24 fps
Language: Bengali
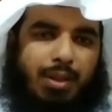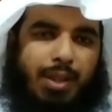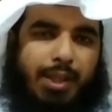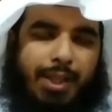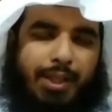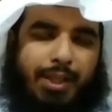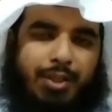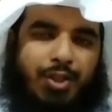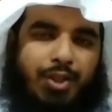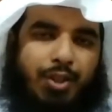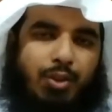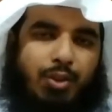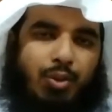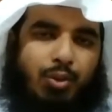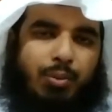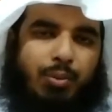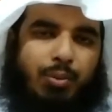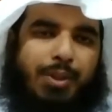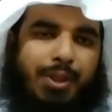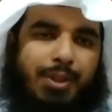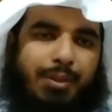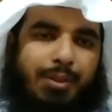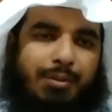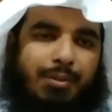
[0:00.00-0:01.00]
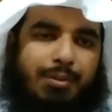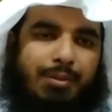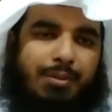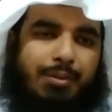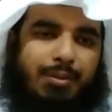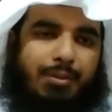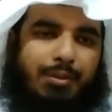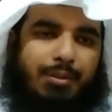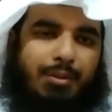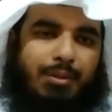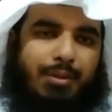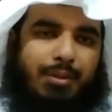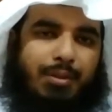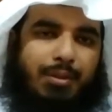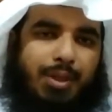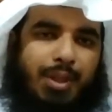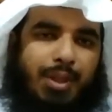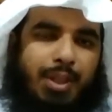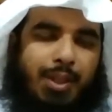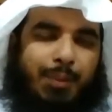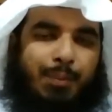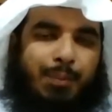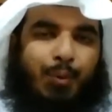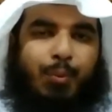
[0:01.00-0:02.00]
কাজে ক্রমে
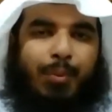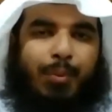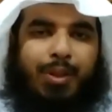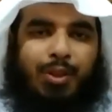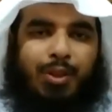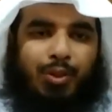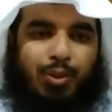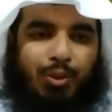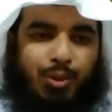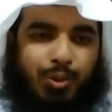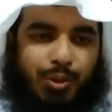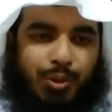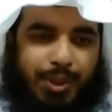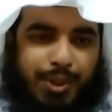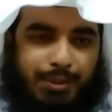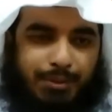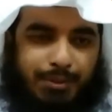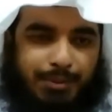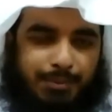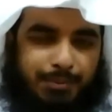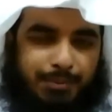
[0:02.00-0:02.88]
এটা প্রমাণিত করে